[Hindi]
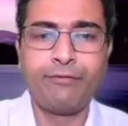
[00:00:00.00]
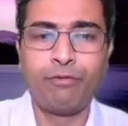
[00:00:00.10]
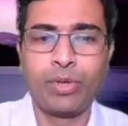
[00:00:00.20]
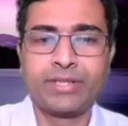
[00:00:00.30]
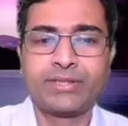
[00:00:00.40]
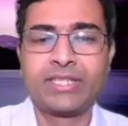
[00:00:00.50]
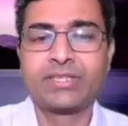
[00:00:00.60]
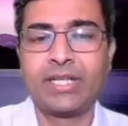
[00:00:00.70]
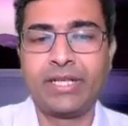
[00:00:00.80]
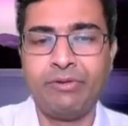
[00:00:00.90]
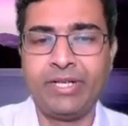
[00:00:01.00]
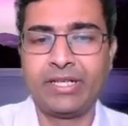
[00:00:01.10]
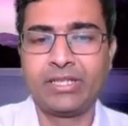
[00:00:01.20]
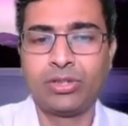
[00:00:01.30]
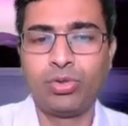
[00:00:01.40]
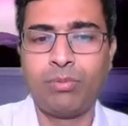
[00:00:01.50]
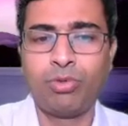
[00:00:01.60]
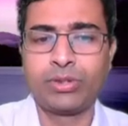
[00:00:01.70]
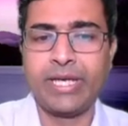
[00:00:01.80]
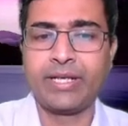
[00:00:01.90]
1.46 का डिविडेंड था तो हम
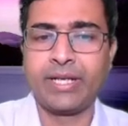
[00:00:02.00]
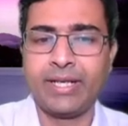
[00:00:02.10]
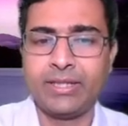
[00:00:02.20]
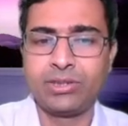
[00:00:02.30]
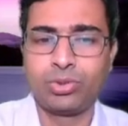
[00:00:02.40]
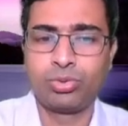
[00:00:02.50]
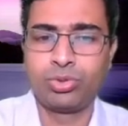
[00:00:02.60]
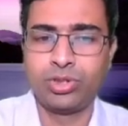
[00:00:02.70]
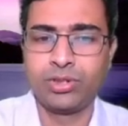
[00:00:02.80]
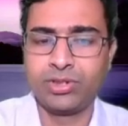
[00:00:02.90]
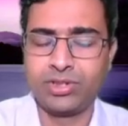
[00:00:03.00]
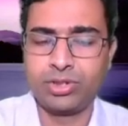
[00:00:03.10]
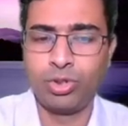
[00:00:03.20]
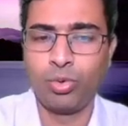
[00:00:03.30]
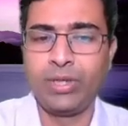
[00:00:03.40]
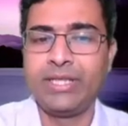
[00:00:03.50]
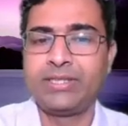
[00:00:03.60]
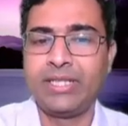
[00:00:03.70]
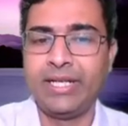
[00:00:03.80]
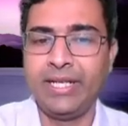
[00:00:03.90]
लोग देख रहे हैं स्लोली
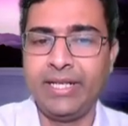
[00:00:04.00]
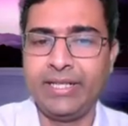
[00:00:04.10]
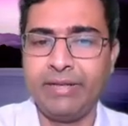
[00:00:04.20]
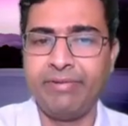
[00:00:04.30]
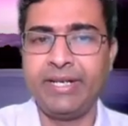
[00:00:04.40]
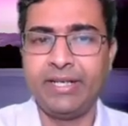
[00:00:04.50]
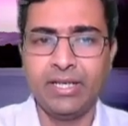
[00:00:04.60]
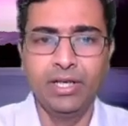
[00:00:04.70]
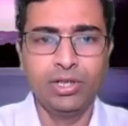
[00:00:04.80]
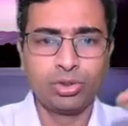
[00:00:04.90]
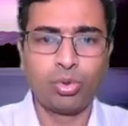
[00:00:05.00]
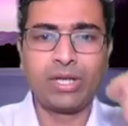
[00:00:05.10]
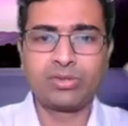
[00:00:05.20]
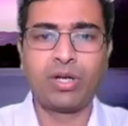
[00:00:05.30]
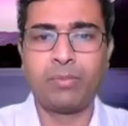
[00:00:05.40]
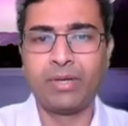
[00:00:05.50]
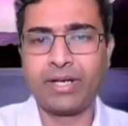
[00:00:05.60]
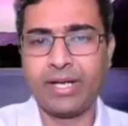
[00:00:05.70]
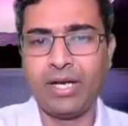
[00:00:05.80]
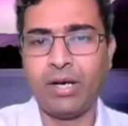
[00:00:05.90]
स्टीडीली डिविडेंड थोड़ा थोड़ा बढ़
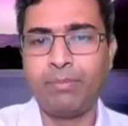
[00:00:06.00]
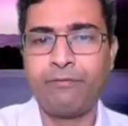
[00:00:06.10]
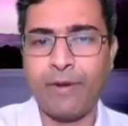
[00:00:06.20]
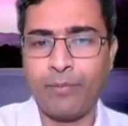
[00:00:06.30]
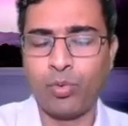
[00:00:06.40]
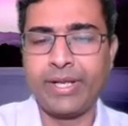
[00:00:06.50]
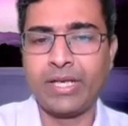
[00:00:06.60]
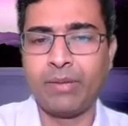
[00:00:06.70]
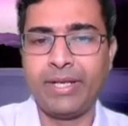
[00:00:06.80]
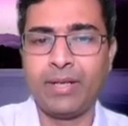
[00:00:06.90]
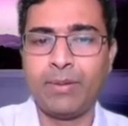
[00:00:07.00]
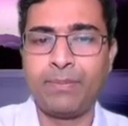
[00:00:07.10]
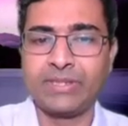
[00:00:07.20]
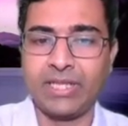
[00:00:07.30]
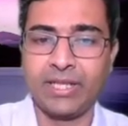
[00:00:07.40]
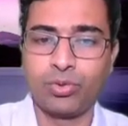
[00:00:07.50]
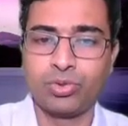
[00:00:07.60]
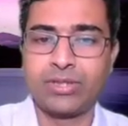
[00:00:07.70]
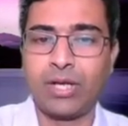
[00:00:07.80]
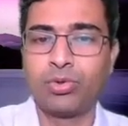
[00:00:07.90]
रहा है अब फेब्रुवरी के महीने में पिछले
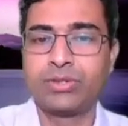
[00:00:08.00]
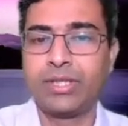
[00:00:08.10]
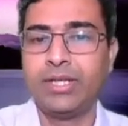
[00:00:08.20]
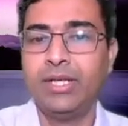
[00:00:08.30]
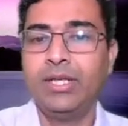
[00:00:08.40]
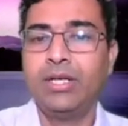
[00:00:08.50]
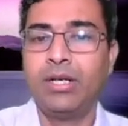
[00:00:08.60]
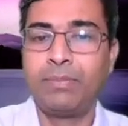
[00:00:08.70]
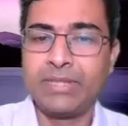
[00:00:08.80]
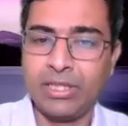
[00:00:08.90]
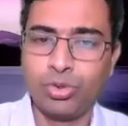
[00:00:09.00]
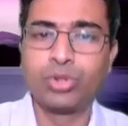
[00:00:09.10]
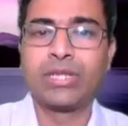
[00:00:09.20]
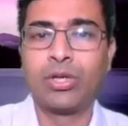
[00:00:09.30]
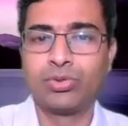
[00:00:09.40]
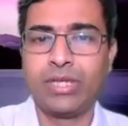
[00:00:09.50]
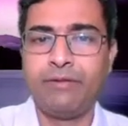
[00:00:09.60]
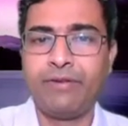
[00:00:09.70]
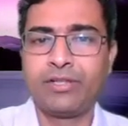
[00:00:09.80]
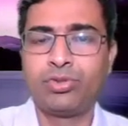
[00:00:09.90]
कुछ सालों से पिछले दो सालों से
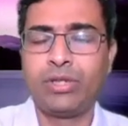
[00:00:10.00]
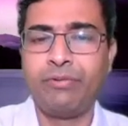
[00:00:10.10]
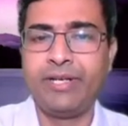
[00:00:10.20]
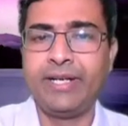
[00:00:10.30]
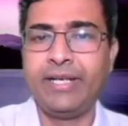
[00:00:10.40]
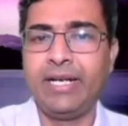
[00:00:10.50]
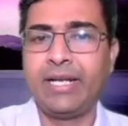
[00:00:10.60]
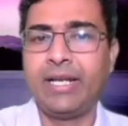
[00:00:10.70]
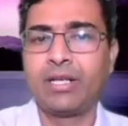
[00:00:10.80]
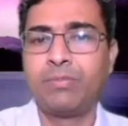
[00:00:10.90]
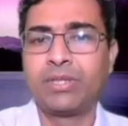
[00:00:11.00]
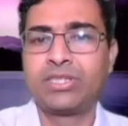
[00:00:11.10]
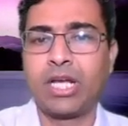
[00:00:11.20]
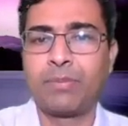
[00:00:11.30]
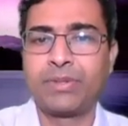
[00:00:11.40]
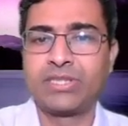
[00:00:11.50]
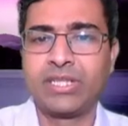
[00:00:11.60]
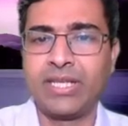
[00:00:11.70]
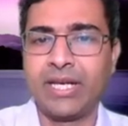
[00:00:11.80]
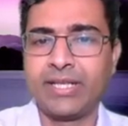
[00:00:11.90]
इनफैक्ट जो डिविडेंड यील्ड है लगभग चार
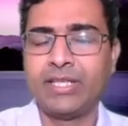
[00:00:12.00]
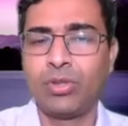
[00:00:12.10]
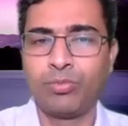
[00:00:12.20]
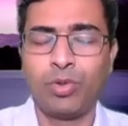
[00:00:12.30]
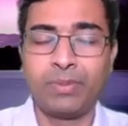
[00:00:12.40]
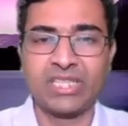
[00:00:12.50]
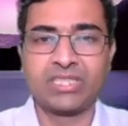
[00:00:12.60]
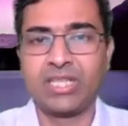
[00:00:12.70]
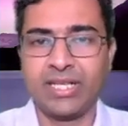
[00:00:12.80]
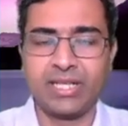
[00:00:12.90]
परसेंट की आ रही है तो हमको पता चलेगा